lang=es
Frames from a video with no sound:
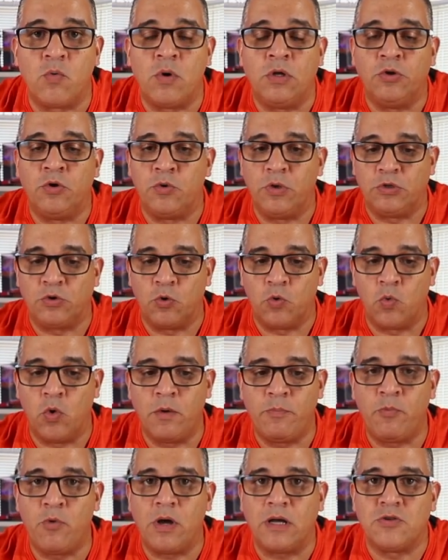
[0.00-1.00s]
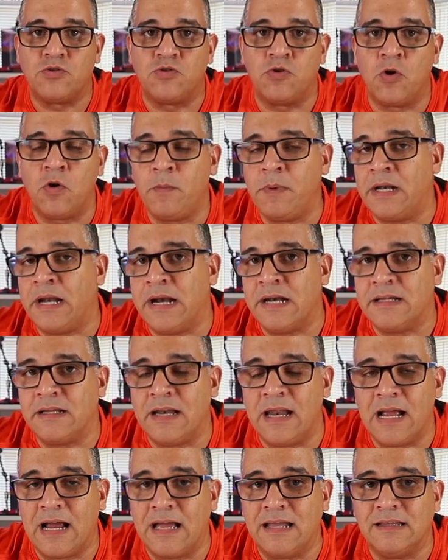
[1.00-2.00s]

Cuando nuestro cuerpo absorbe la,